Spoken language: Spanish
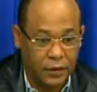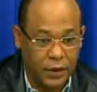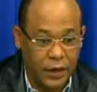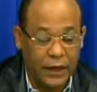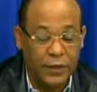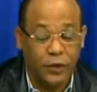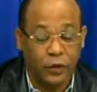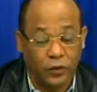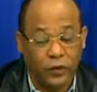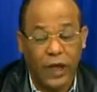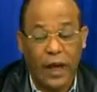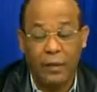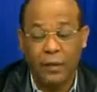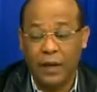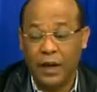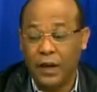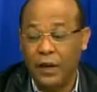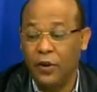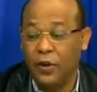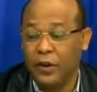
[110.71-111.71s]
ellos
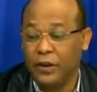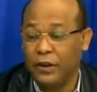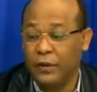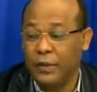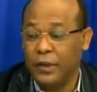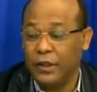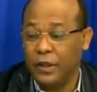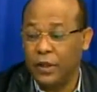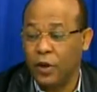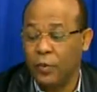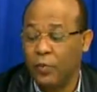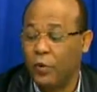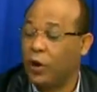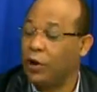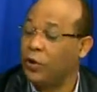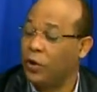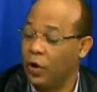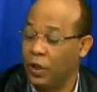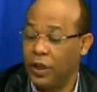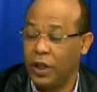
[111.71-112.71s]
saben el lío que se ha metido,
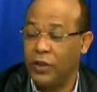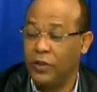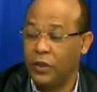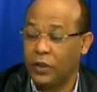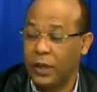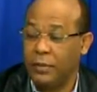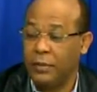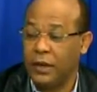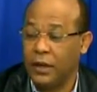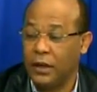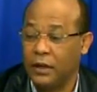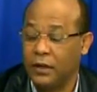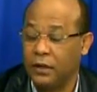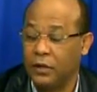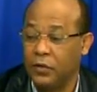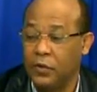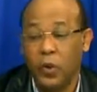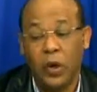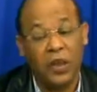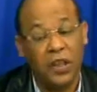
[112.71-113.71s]
porque yo lo he dicho también.
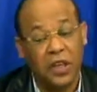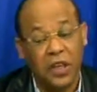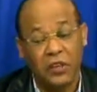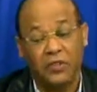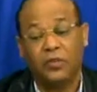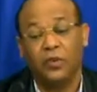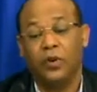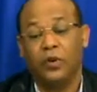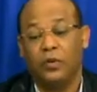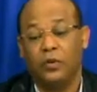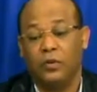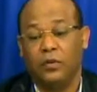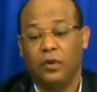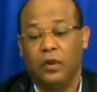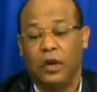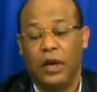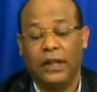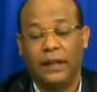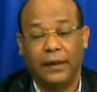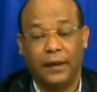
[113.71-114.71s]
Yo he dicho,
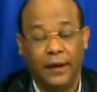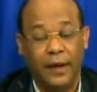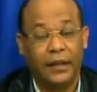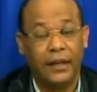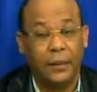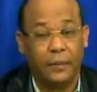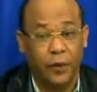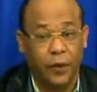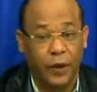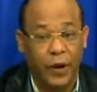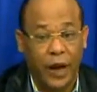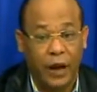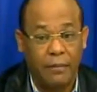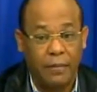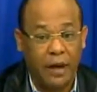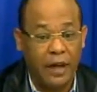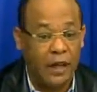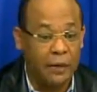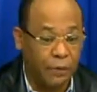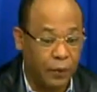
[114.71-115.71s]
a través de este
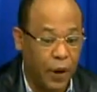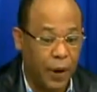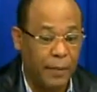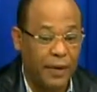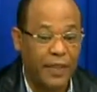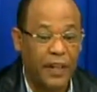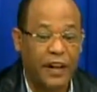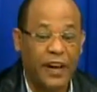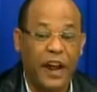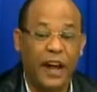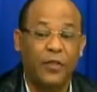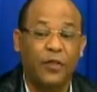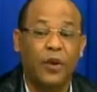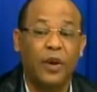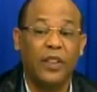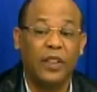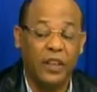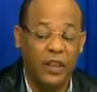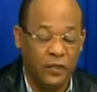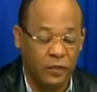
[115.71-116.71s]
programa y el programa de
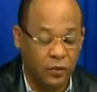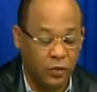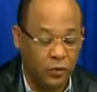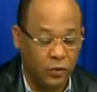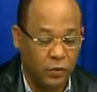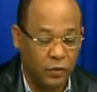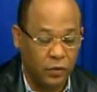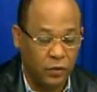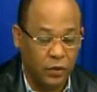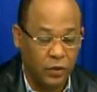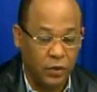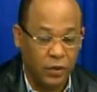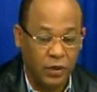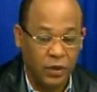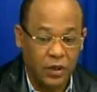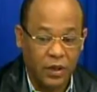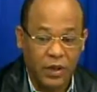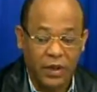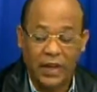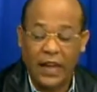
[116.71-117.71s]
radio, he dicho
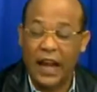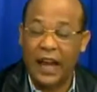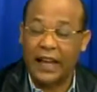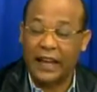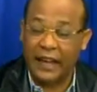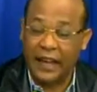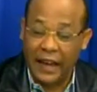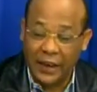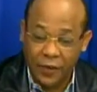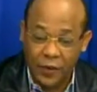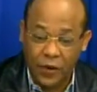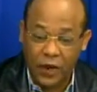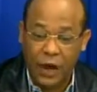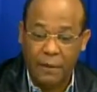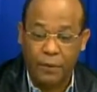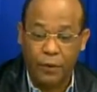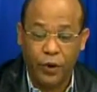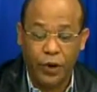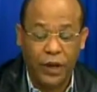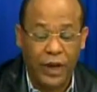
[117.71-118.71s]
que aquellos que
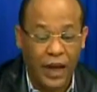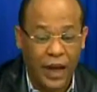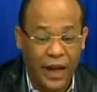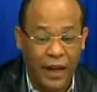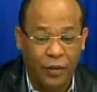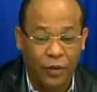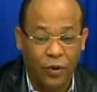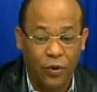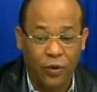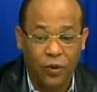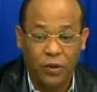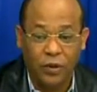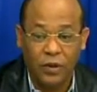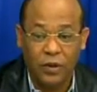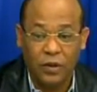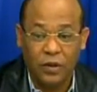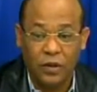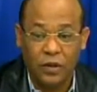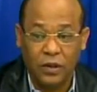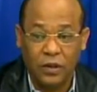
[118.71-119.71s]
han prohijado
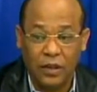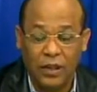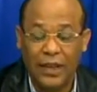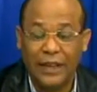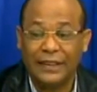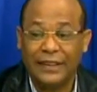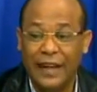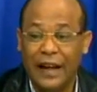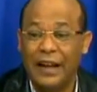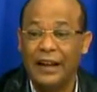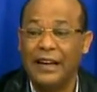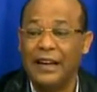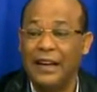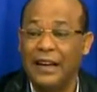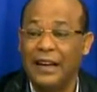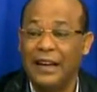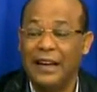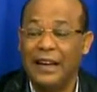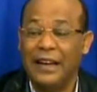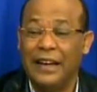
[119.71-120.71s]
y están
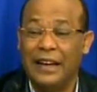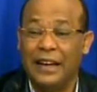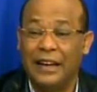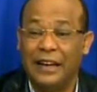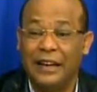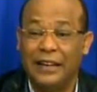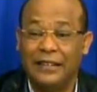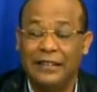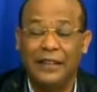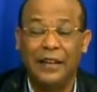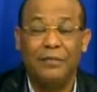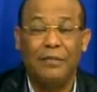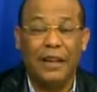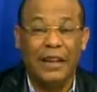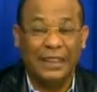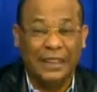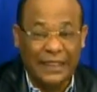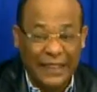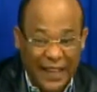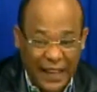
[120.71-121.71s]
eh, eh,
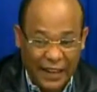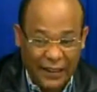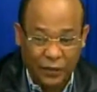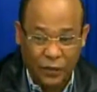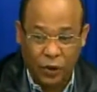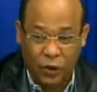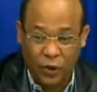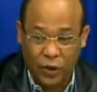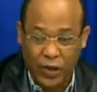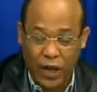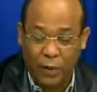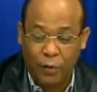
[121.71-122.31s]
cimentando y